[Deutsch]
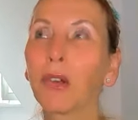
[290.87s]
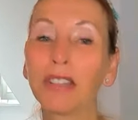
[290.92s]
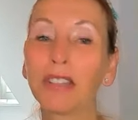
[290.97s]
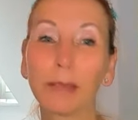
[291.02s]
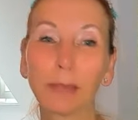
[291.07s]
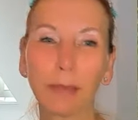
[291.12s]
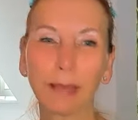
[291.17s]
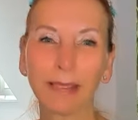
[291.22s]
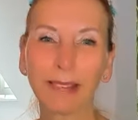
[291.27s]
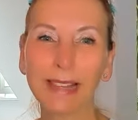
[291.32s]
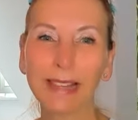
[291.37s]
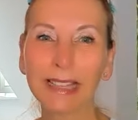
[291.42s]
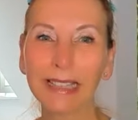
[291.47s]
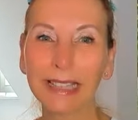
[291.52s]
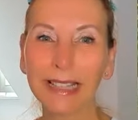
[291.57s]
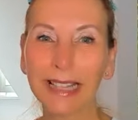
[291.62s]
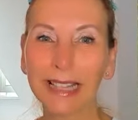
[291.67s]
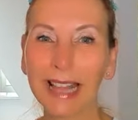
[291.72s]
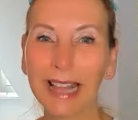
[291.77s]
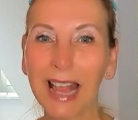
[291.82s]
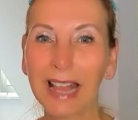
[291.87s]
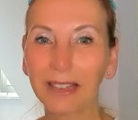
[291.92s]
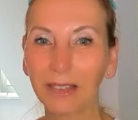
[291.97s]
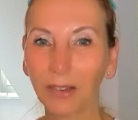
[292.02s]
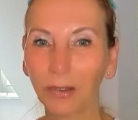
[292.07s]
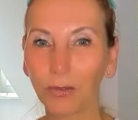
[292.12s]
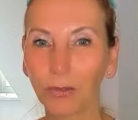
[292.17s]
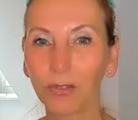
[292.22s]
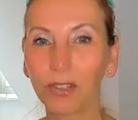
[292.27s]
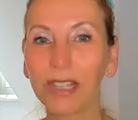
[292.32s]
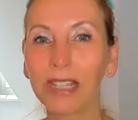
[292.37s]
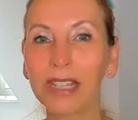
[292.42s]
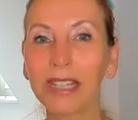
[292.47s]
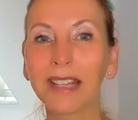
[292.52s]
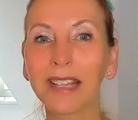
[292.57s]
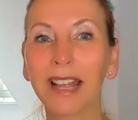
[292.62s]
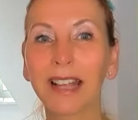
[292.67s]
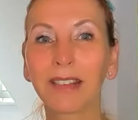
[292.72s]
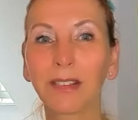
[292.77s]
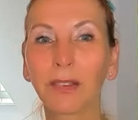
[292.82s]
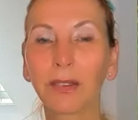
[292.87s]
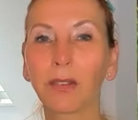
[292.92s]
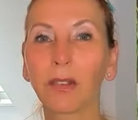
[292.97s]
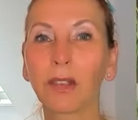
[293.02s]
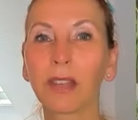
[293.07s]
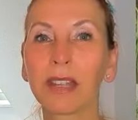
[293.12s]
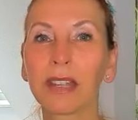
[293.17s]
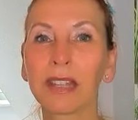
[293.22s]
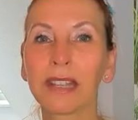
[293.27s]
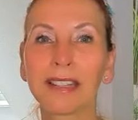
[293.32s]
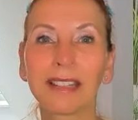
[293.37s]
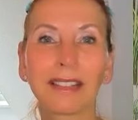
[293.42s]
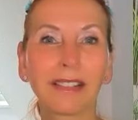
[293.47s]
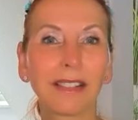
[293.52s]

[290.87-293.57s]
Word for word: Und da passiert ganz viel. Also